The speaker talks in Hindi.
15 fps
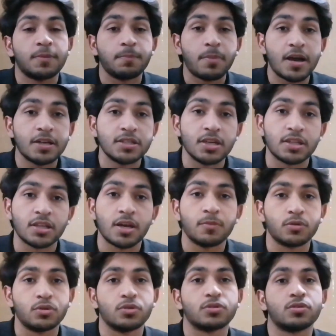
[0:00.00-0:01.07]
कहीं
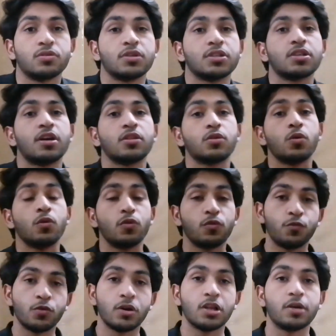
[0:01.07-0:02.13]
बाहर जाते हैं हम लोग दोस्तों के
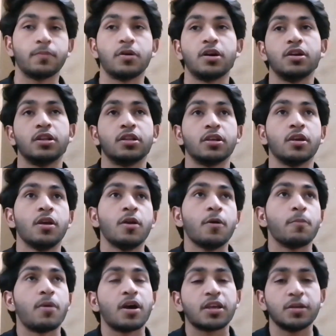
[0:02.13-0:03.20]
साथ तो वो वाला पार्ट
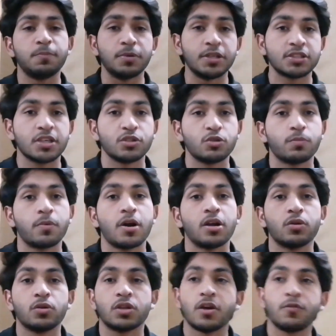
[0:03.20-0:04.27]
डालते हैं बाकी बीच
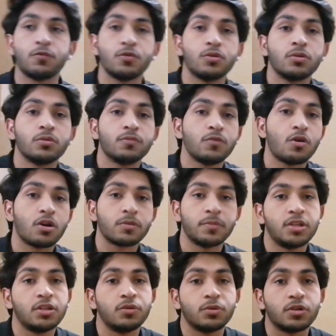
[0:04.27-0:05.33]
का जो पार्ट होता है
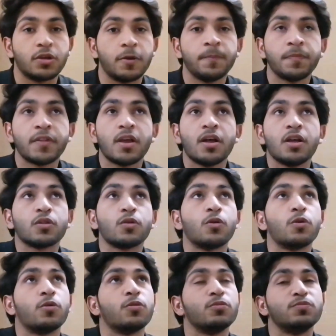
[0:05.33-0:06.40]
वो ब्लॉग में नहीं होता
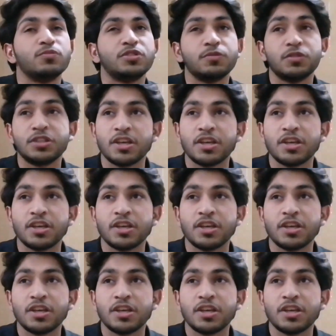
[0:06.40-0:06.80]
तो